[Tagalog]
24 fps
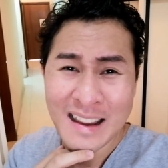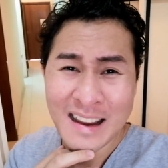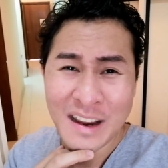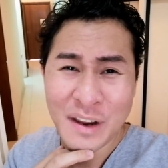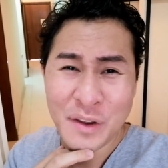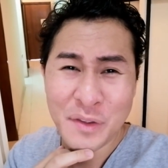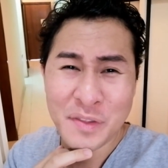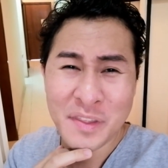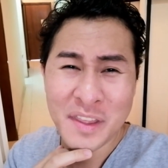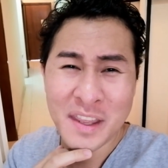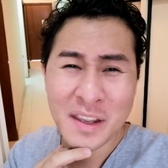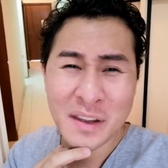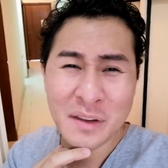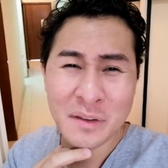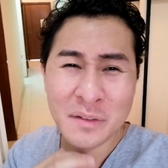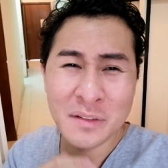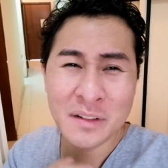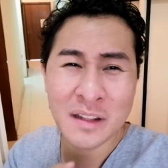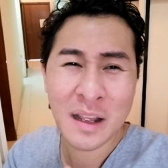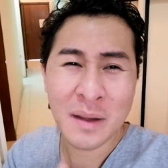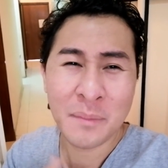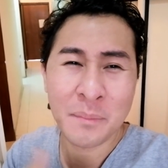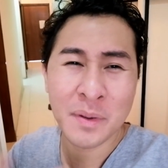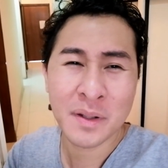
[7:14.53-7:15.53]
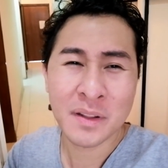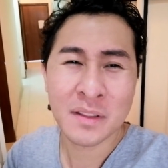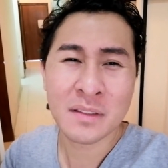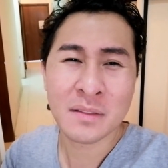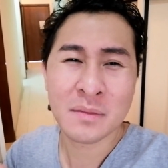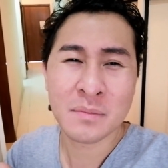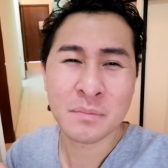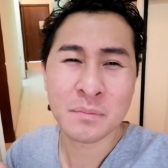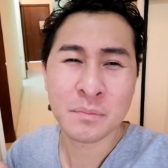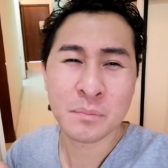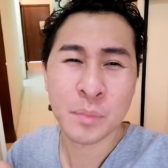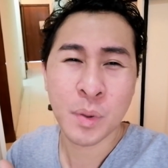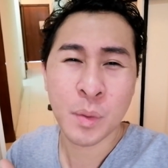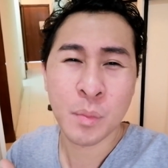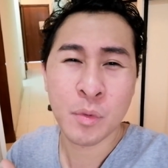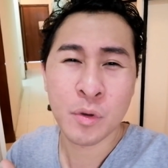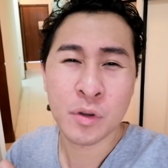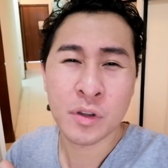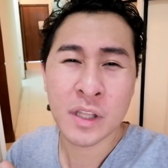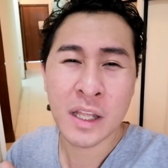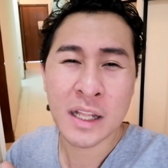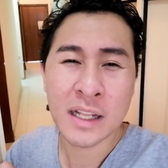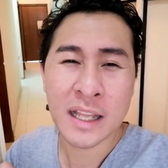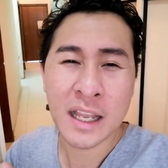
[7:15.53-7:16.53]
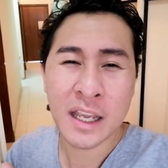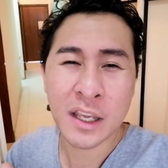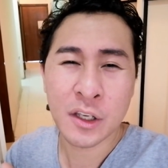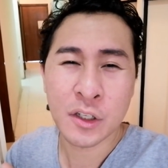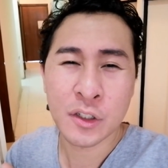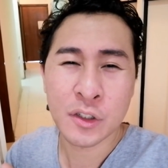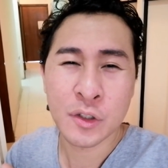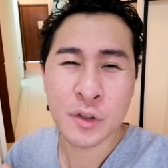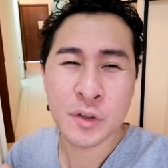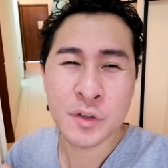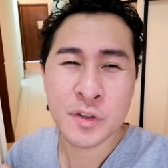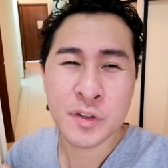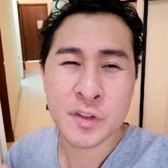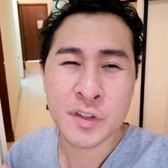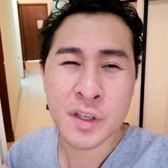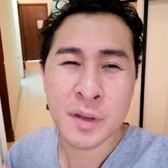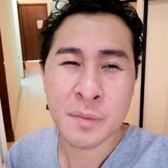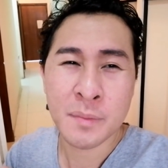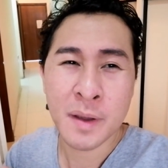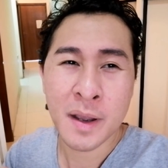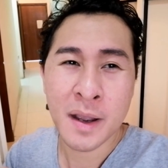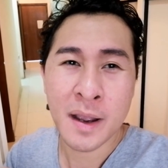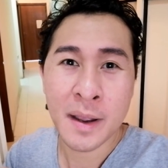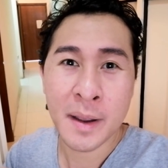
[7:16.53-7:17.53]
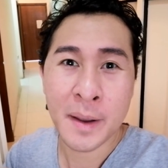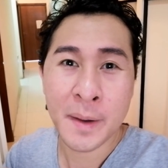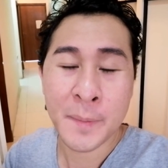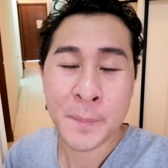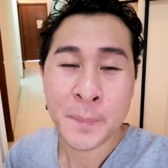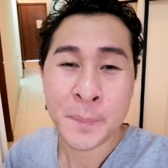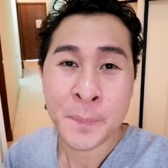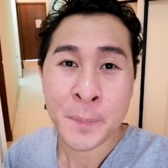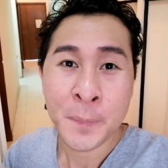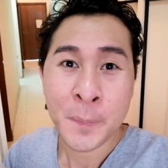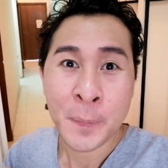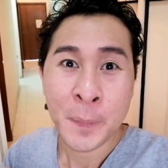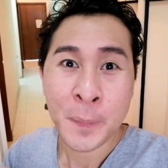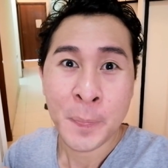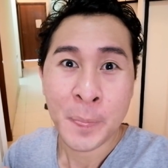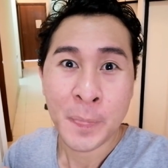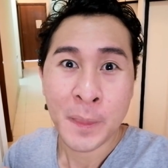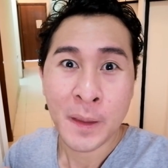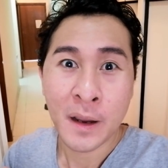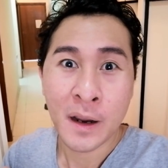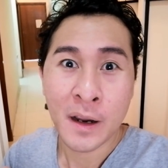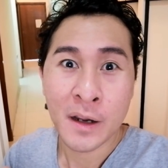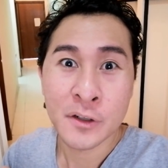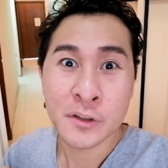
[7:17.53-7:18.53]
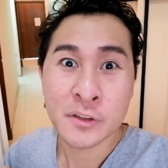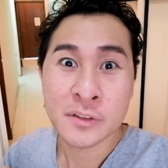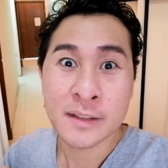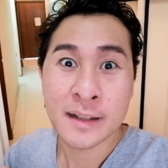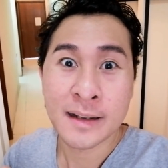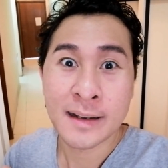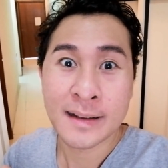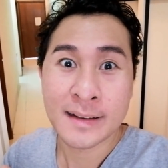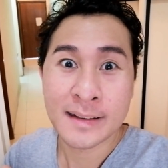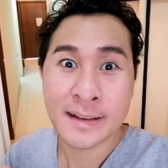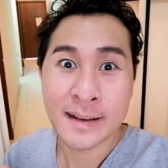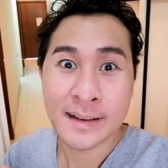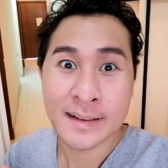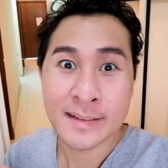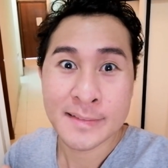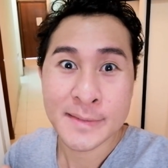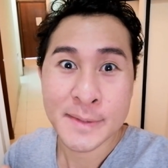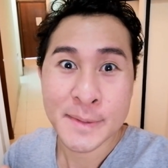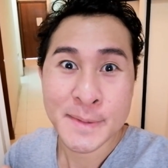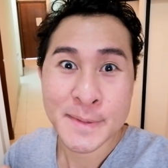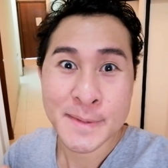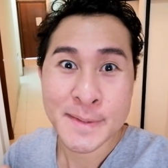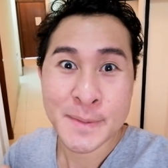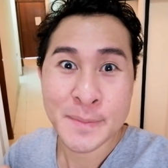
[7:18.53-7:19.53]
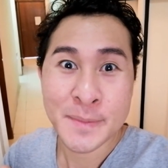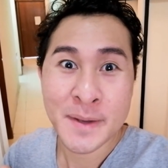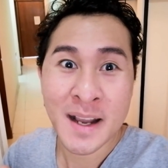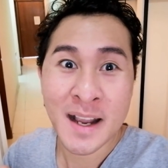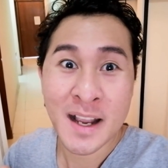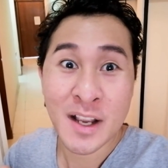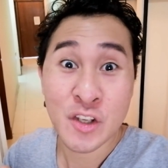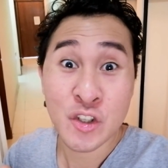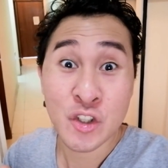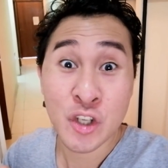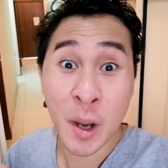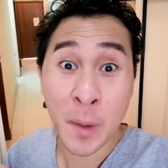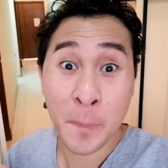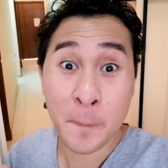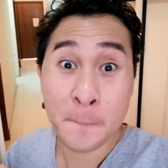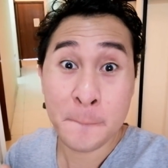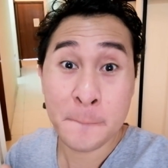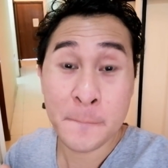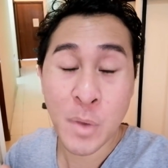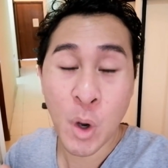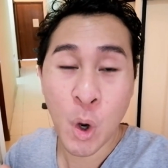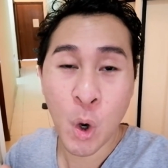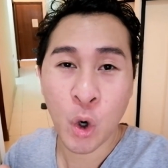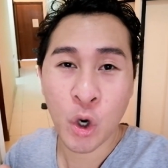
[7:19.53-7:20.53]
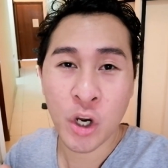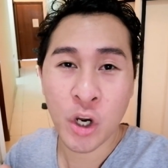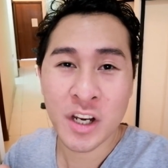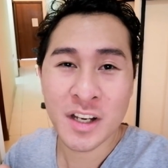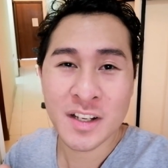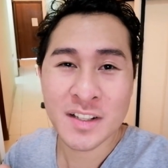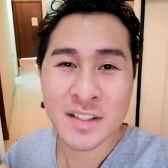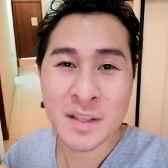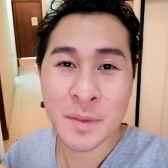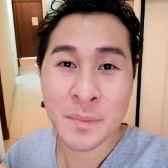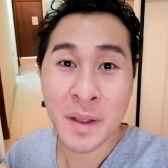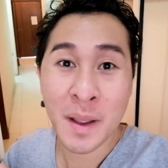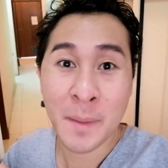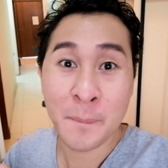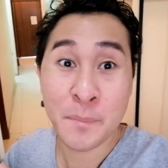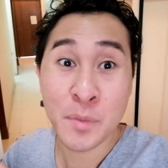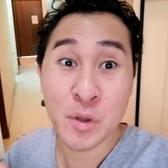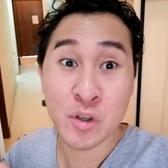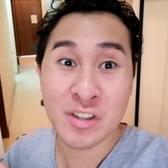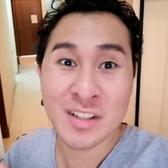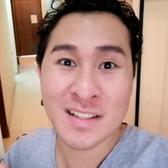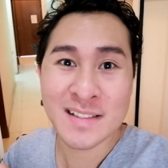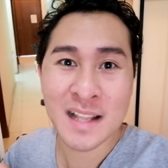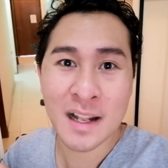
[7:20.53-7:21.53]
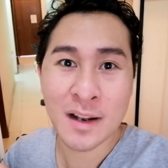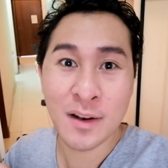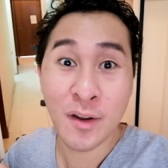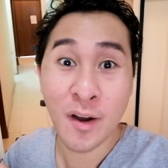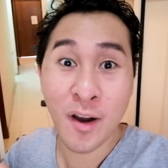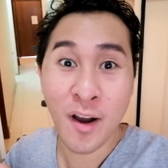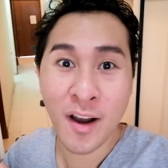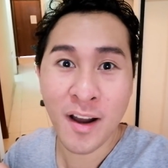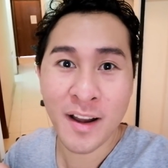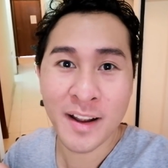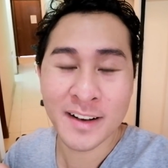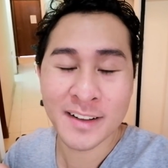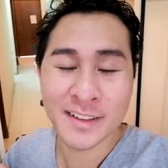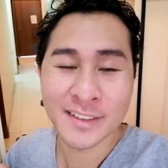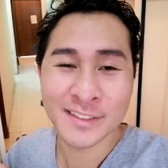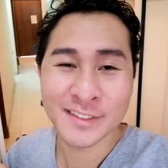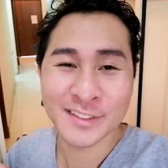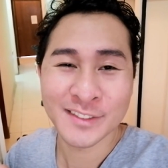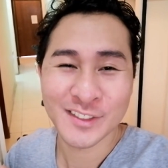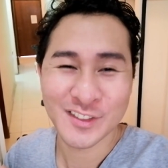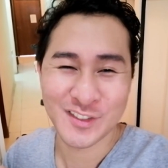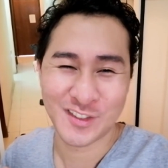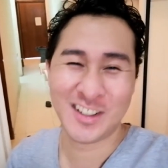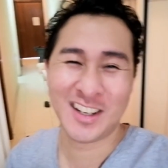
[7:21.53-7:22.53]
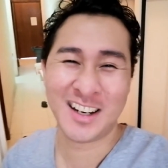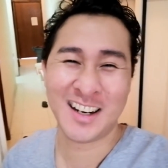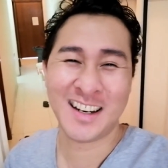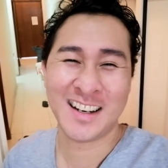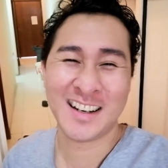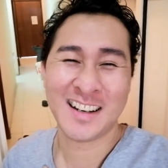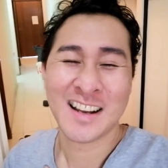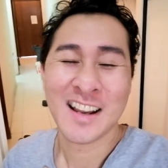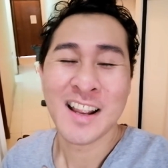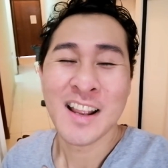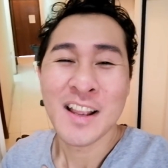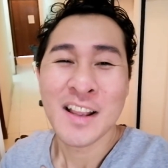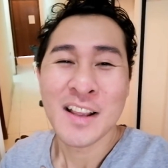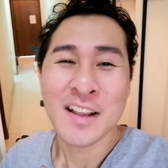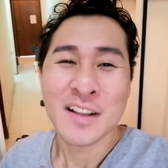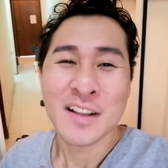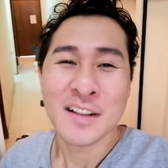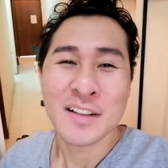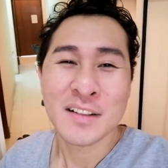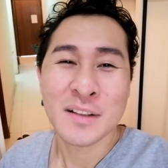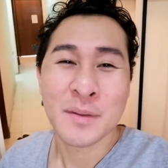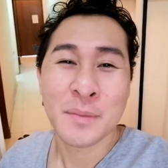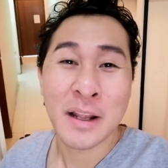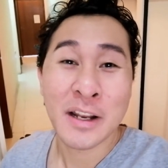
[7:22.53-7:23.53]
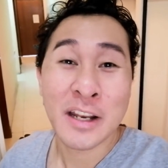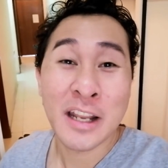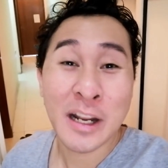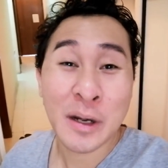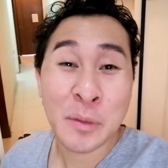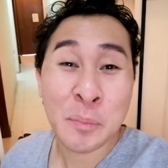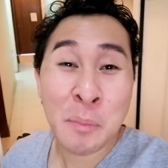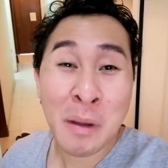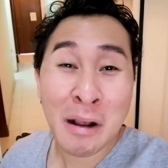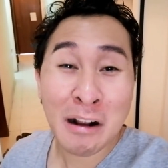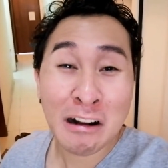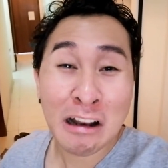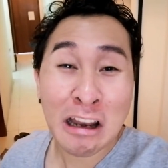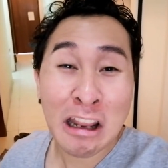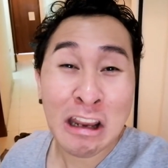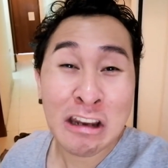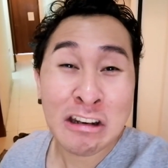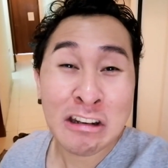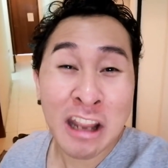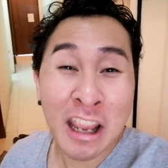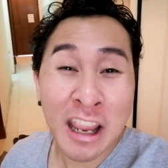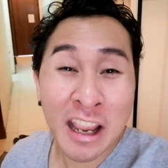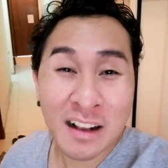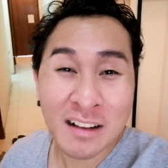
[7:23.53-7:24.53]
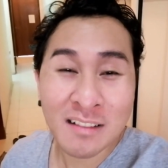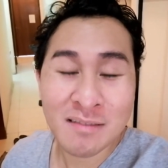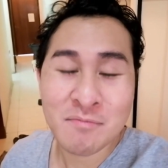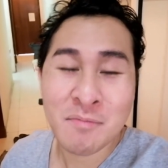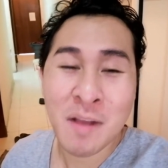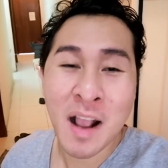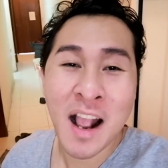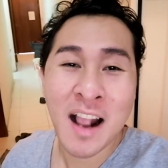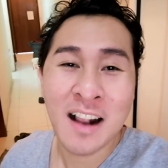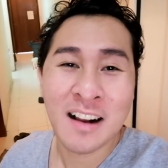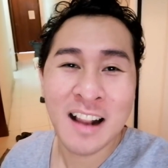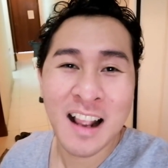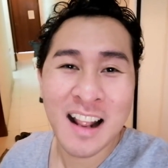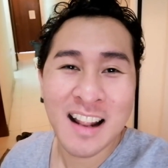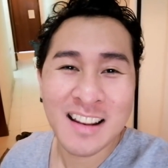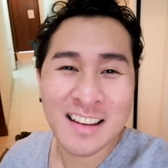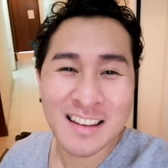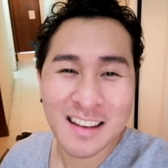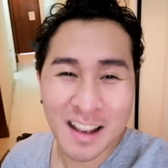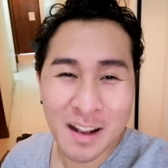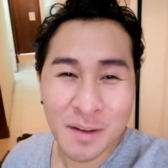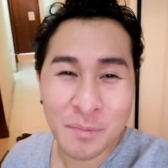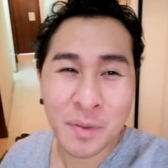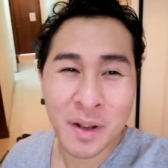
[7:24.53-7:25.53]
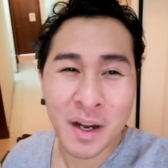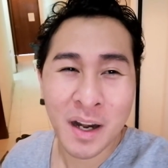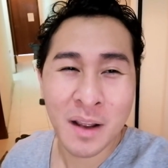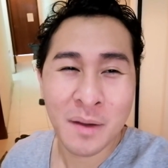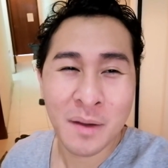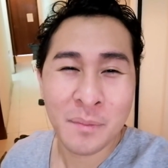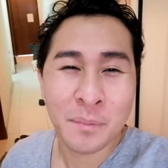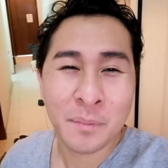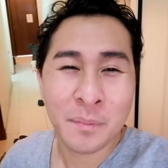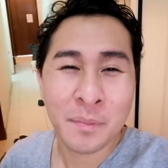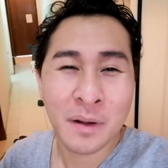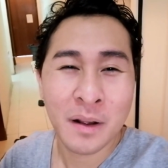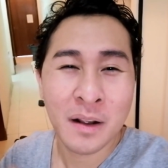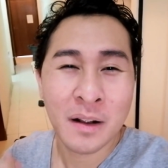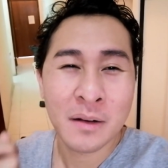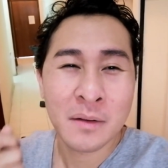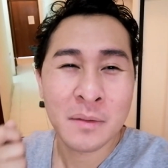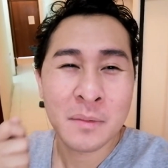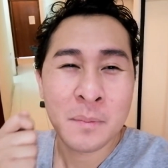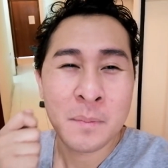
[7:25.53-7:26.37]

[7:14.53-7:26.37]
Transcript: I think dapat pumunta tayo dun sa mga ano talaga, sa mga shop or sa mga beauty salon, char. Sa mga derma clinic, mga ganyan para pag